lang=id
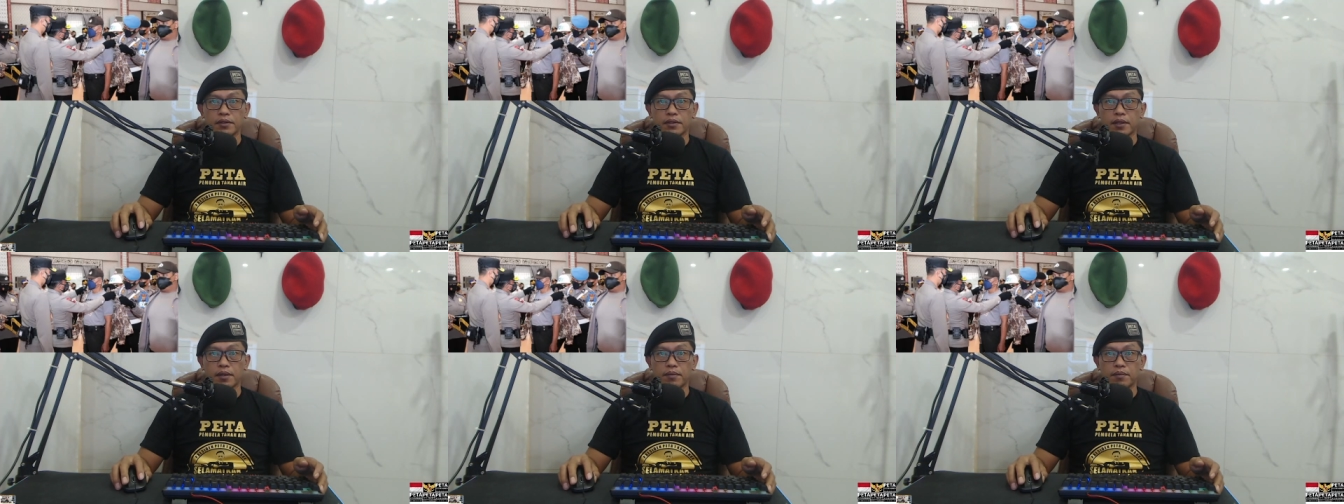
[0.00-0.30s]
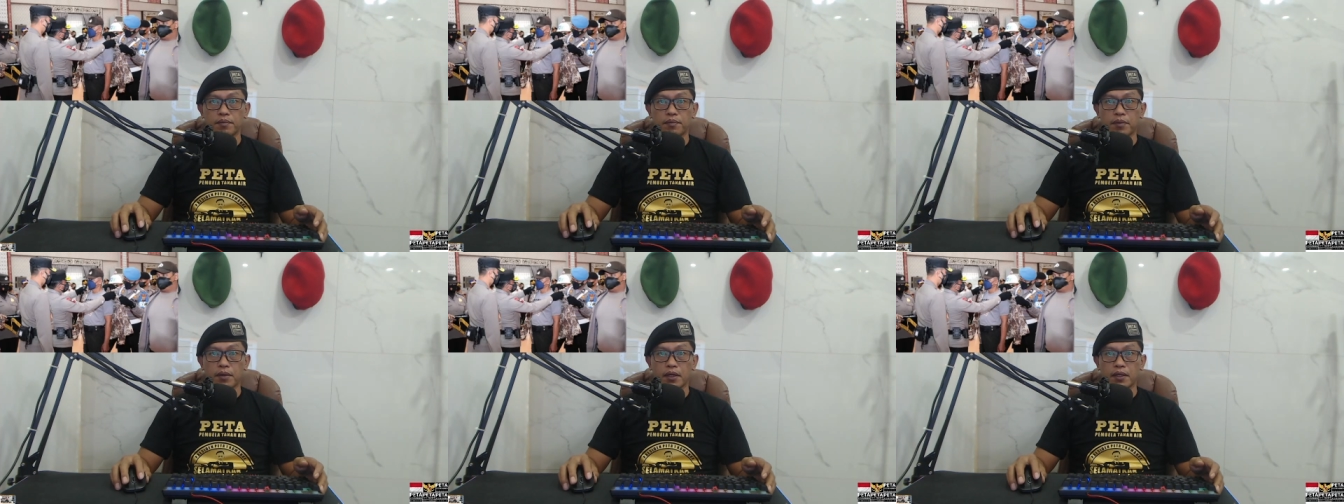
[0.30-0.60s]

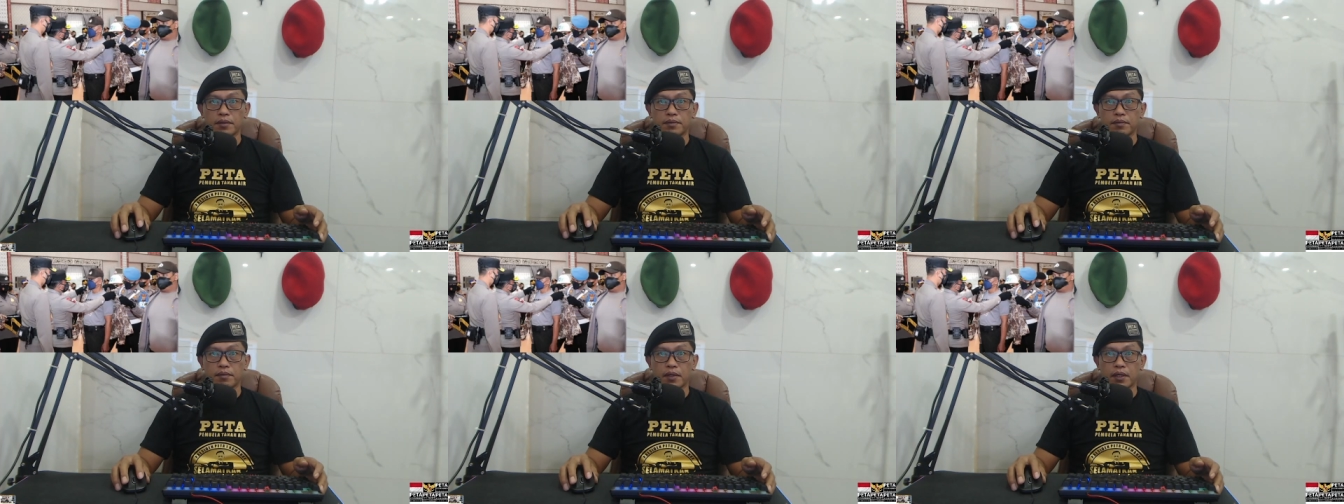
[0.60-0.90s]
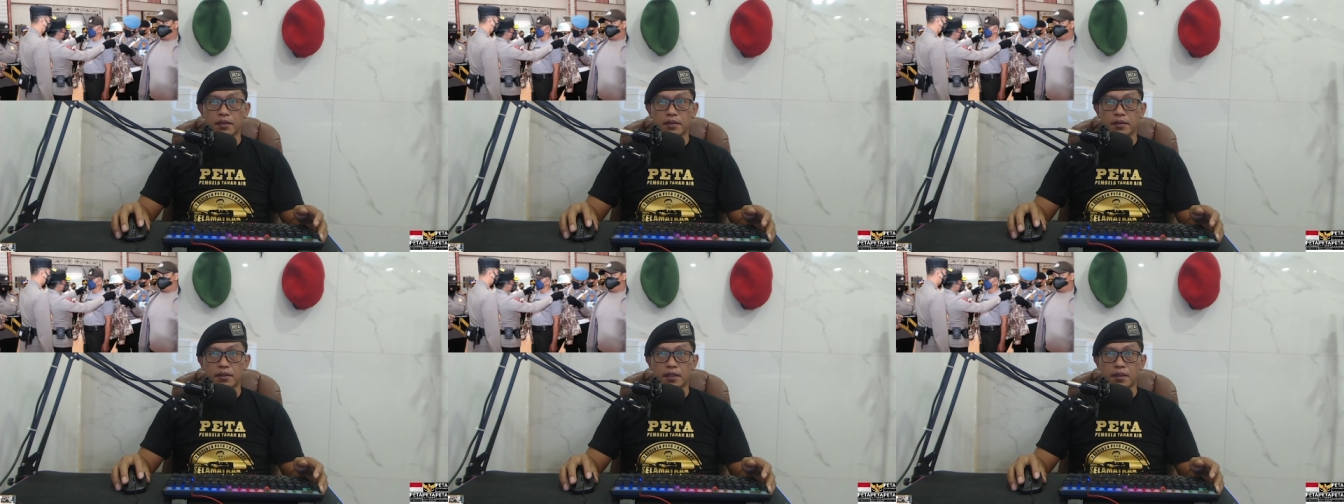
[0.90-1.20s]
yang paling
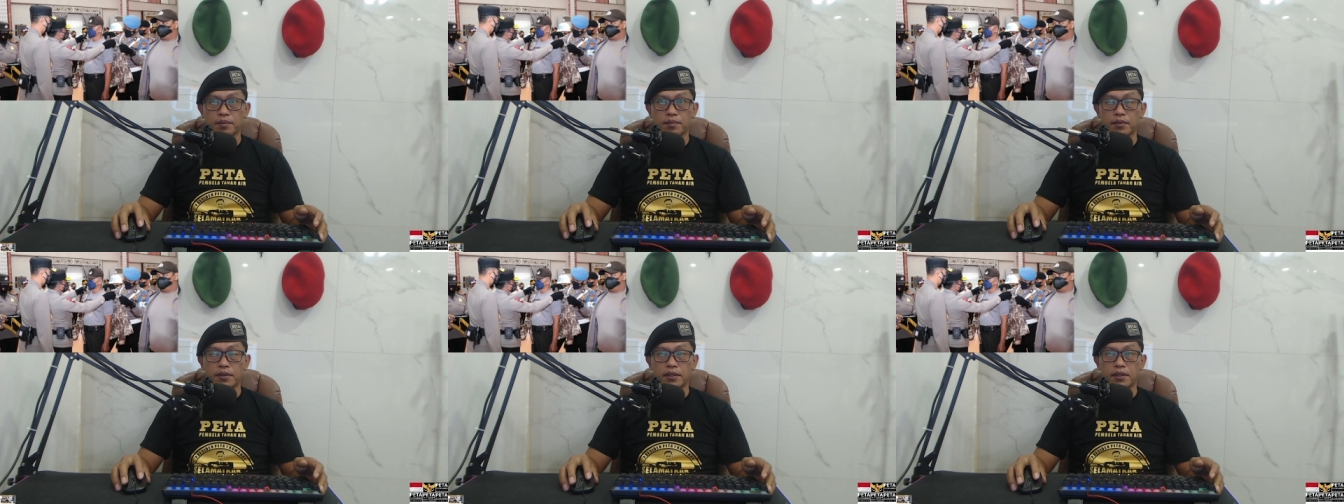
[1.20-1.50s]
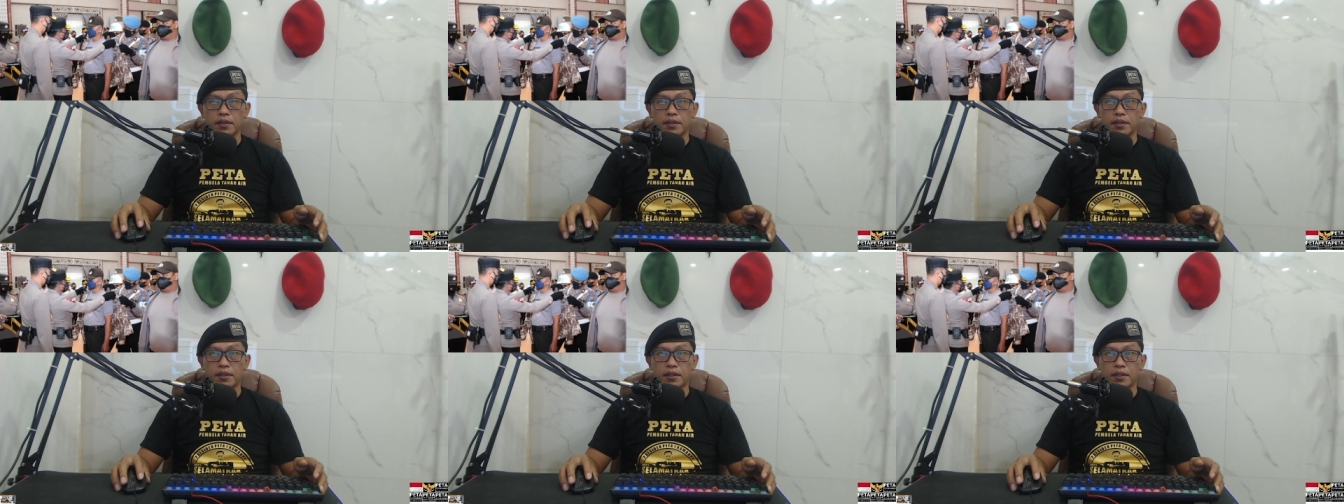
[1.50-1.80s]
mantap
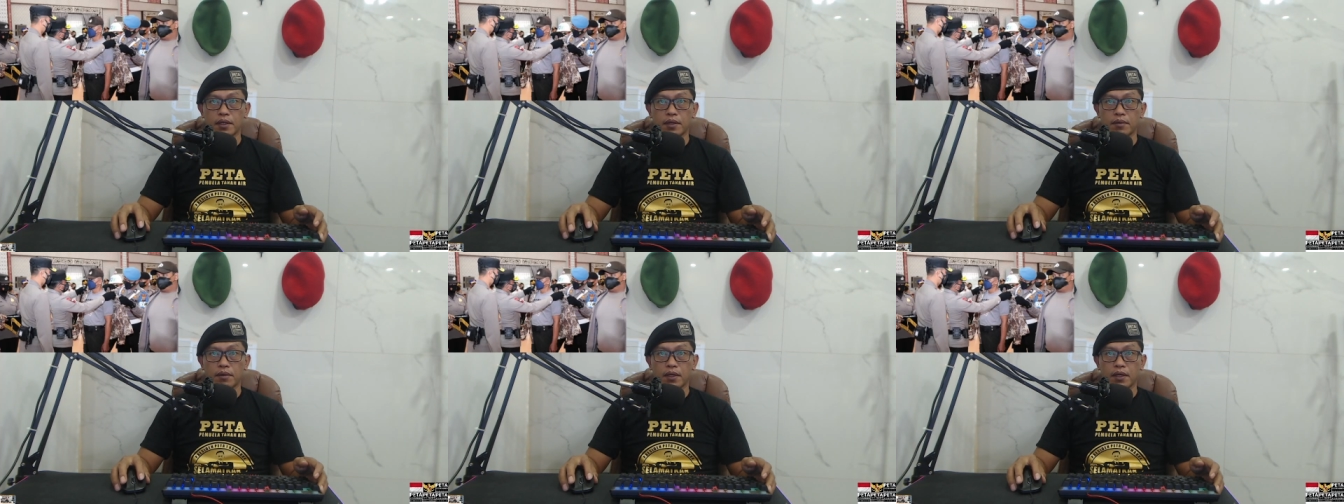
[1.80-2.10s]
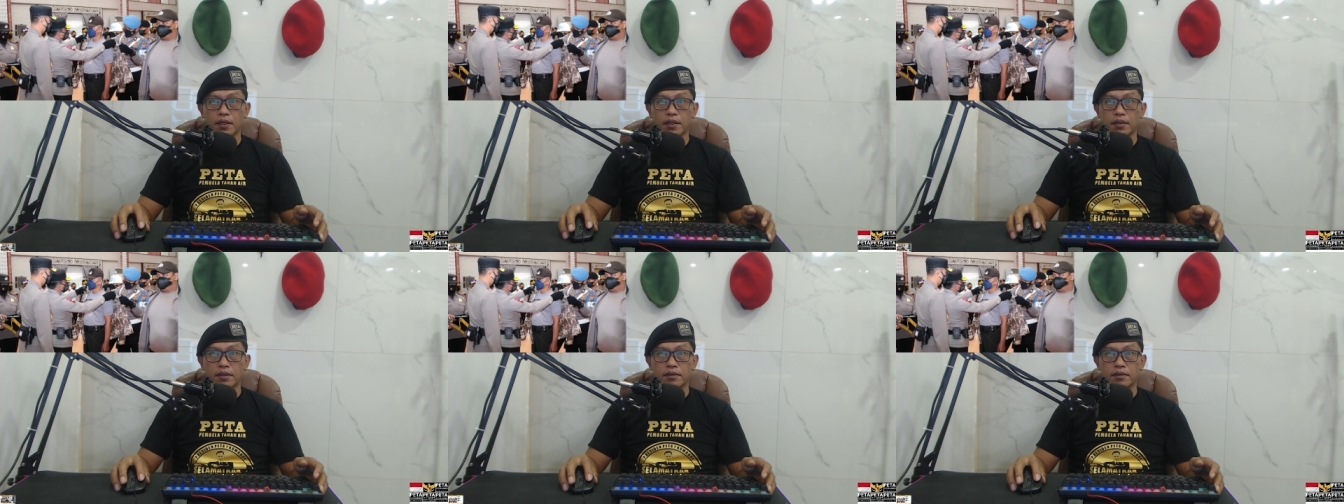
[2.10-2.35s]
Ini kawan